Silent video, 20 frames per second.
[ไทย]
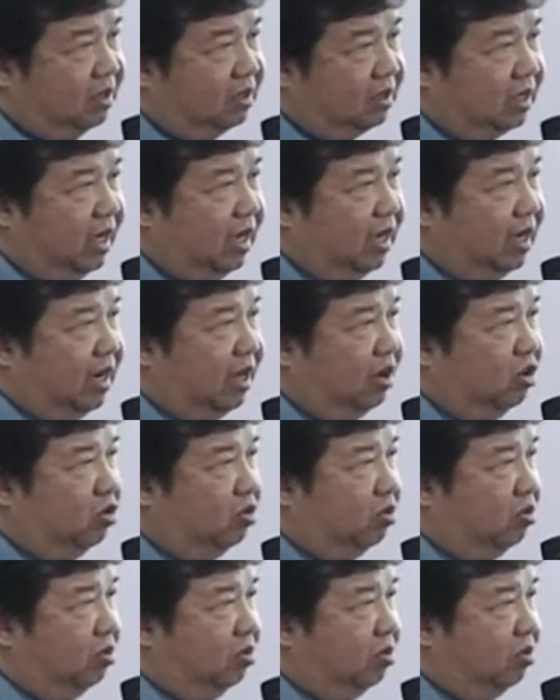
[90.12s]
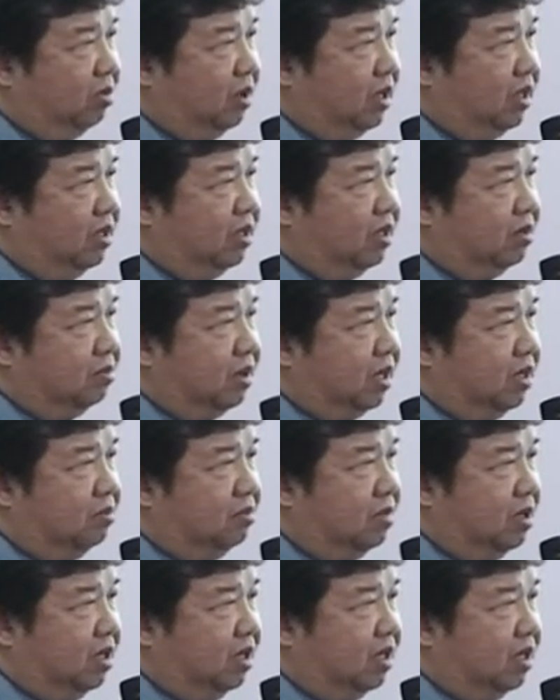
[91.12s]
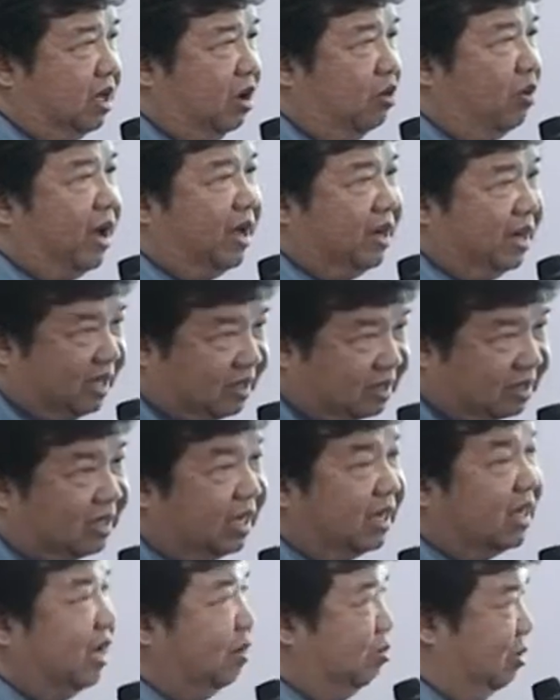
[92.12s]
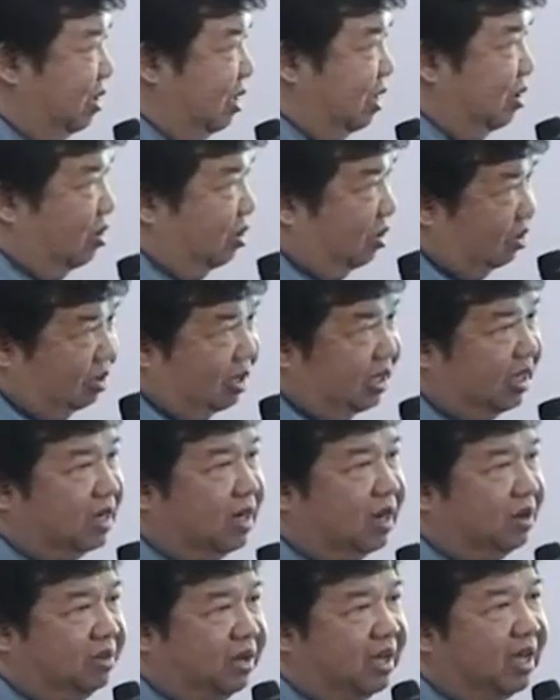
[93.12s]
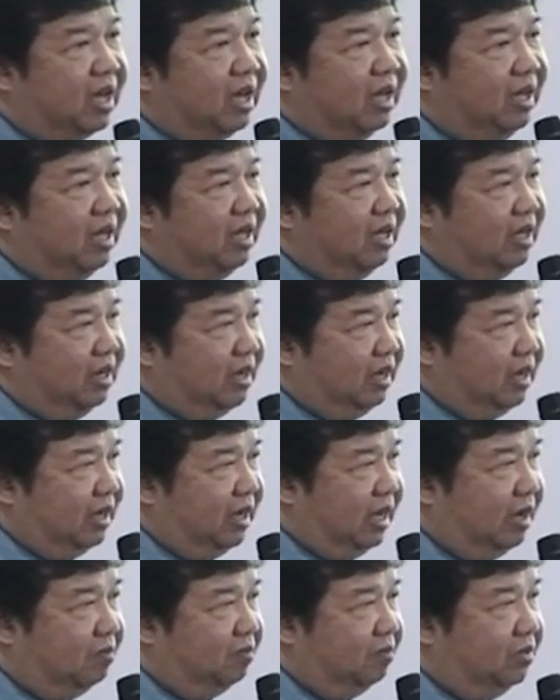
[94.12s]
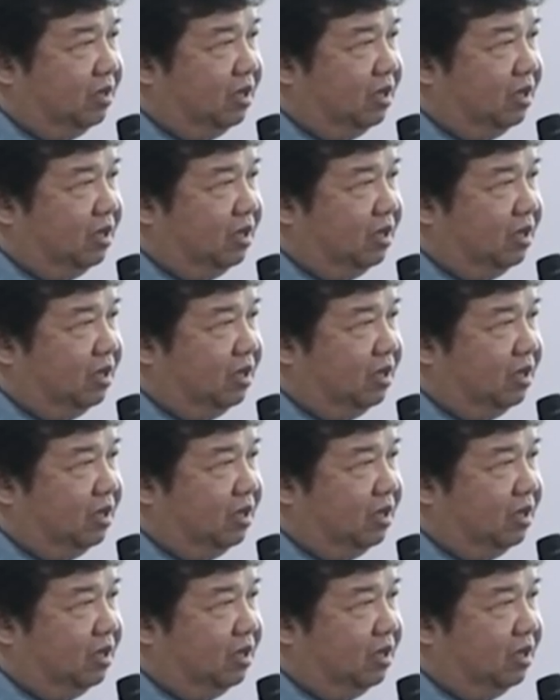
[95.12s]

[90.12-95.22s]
ถ้าเราไม่ไม่มี awareness นะครับเรื่องของ green แบบนี้นะครับ